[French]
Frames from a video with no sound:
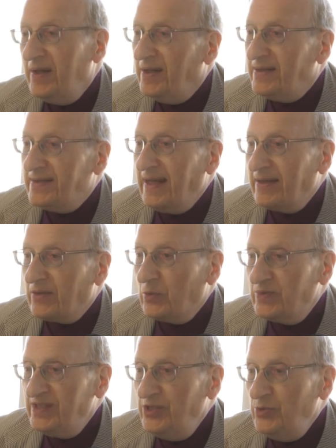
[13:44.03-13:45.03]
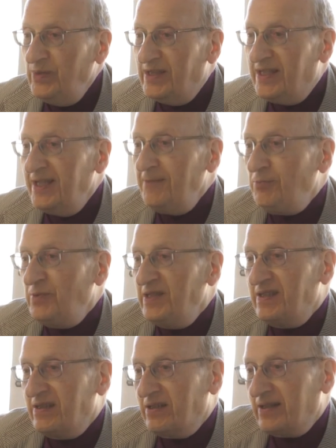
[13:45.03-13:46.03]
cette continuité,
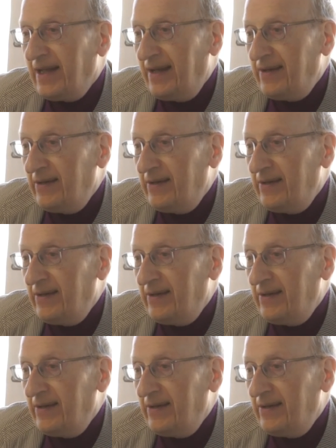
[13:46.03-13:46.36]
puisque